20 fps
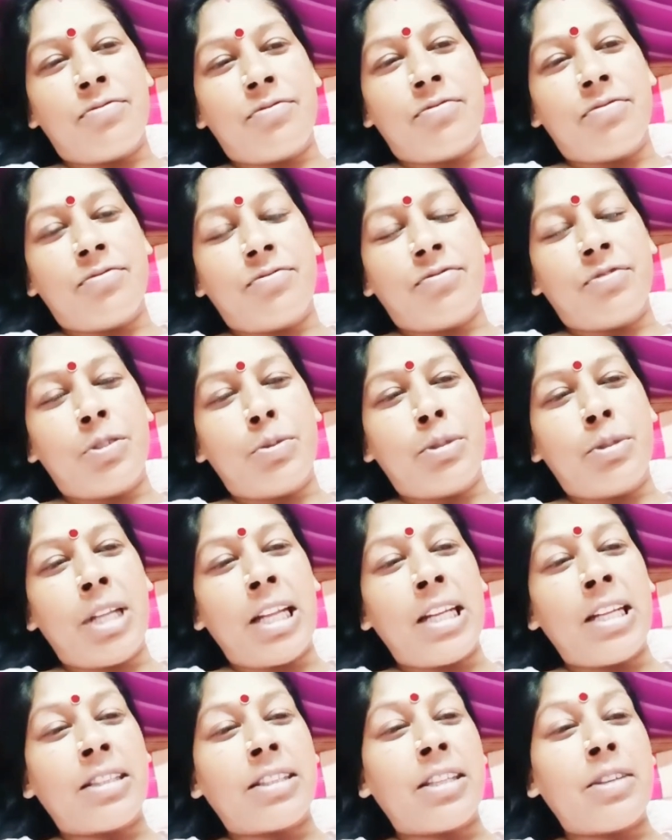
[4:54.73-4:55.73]
वो बना
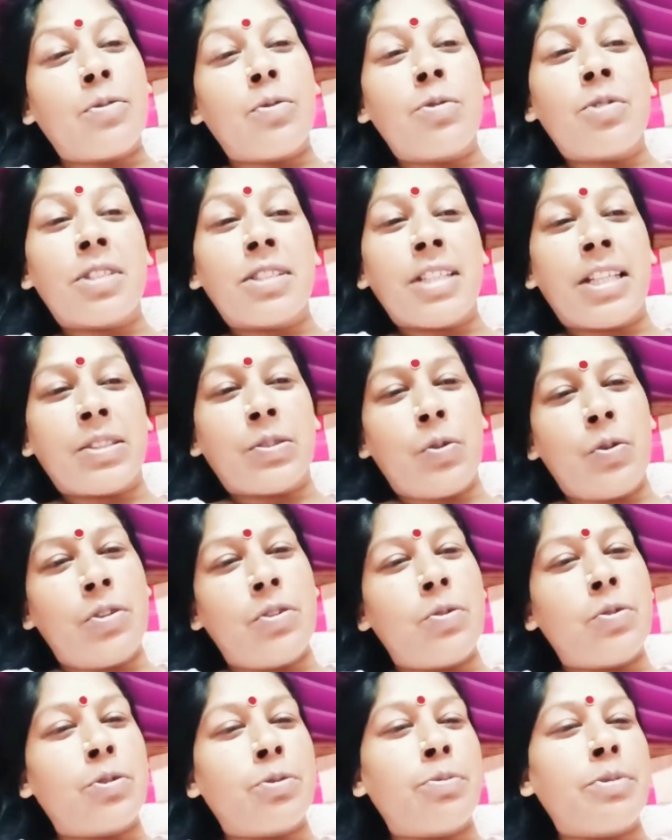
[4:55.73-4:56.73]
लेते उनके साथ कोई
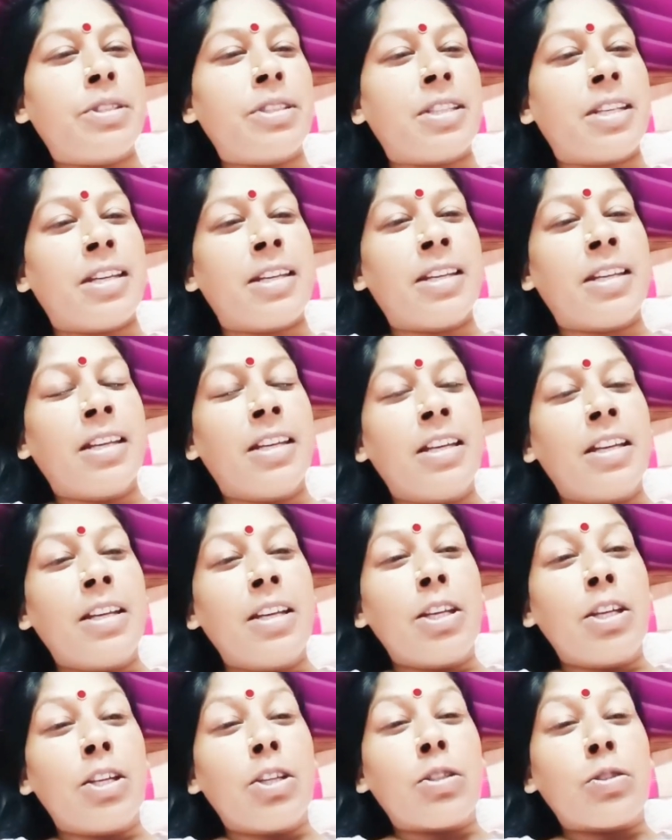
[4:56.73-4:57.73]
और भी थे
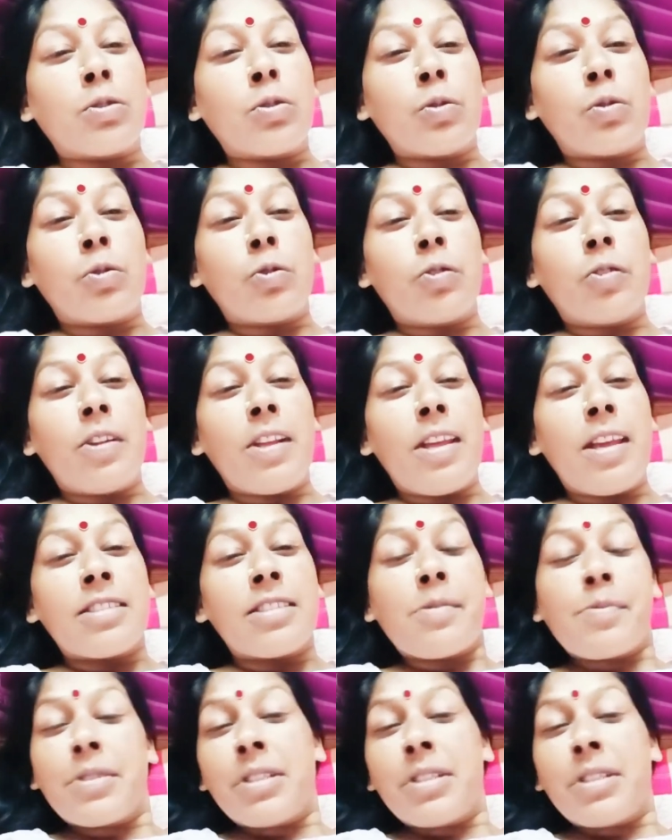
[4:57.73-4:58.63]
तो उन्होंने एकदम से